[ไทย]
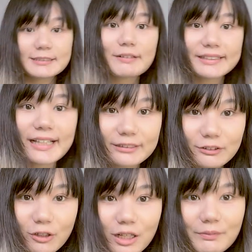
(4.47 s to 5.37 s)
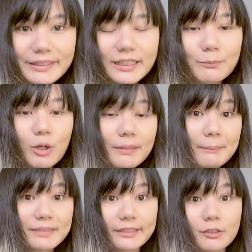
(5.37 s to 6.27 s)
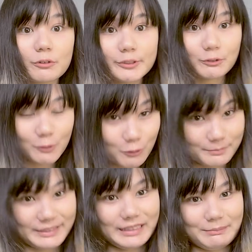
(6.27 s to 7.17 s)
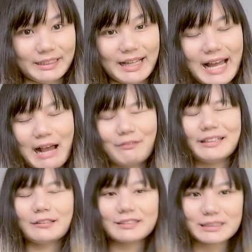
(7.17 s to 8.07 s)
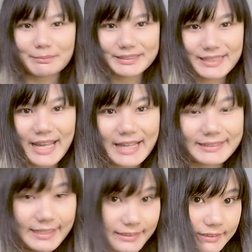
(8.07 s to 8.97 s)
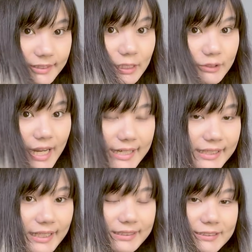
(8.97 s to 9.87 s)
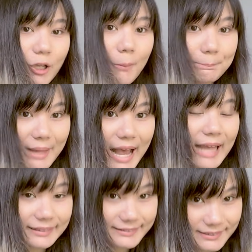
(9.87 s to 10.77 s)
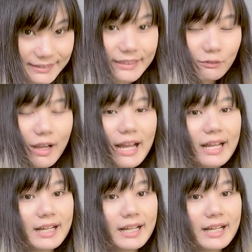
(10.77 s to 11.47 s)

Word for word: สวัสดีค่ะทุกคนวันนี้ก็พบกับดังโกะยกโกะเหมือนเดิมนะคะวันนี้เราก็จะมาแชร์เทคนิคที่เราใช้ในการสอบ พาร์ท ลิสเซนนิ่ง ว่า